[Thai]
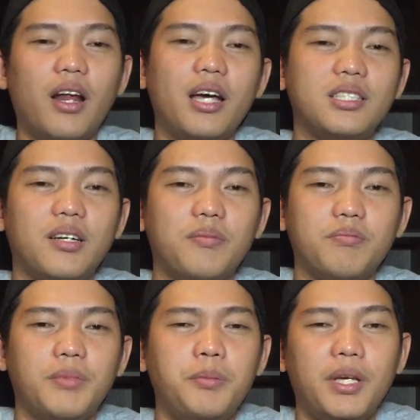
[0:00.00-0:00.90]
ตอนนี้ก็น่า
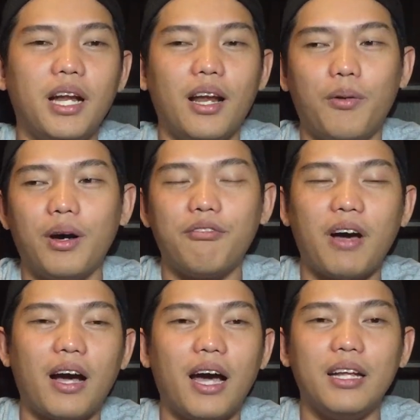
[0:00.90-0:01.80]
จะไม่มีอะไร
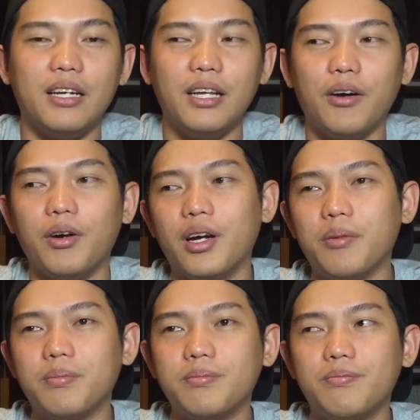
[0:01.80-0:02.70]
แล้วอะฝากงานอย่างเดี
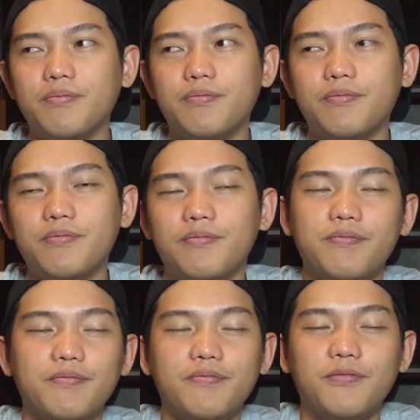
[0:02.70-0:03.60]
ยวนะครับ
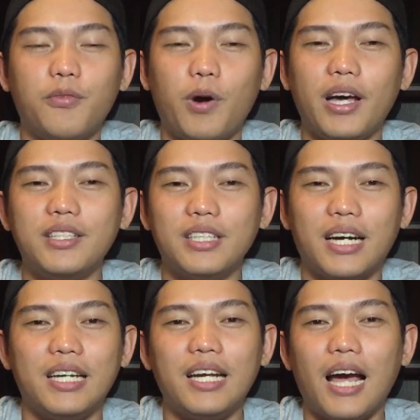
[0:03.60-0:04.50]

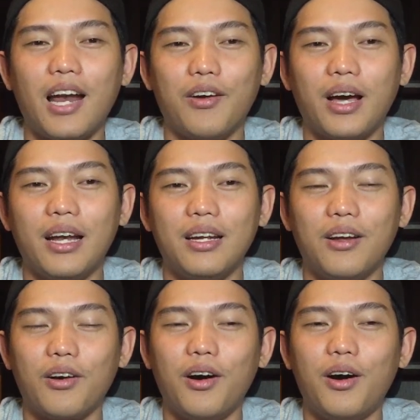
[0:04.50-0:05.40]
ไว้เจอกันที่งานแล้
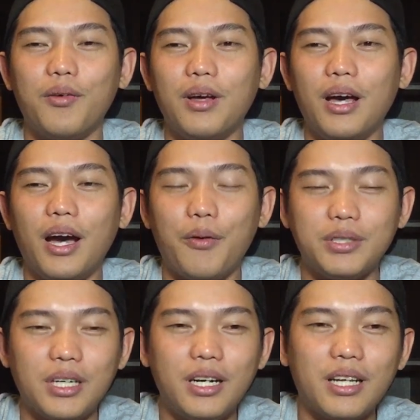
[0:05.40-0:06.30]
วกัน แล้วก็
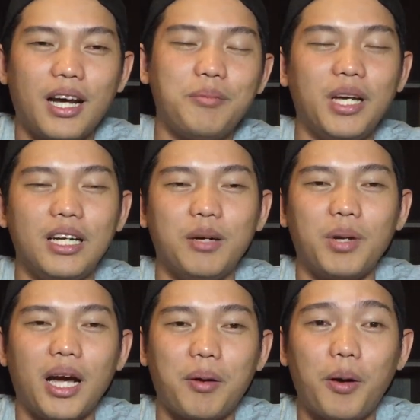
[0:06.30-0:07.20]
เอาไว้เจอนะครับ
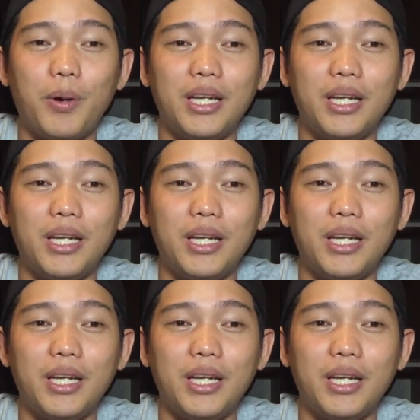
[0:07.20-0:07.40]
อย่าลืม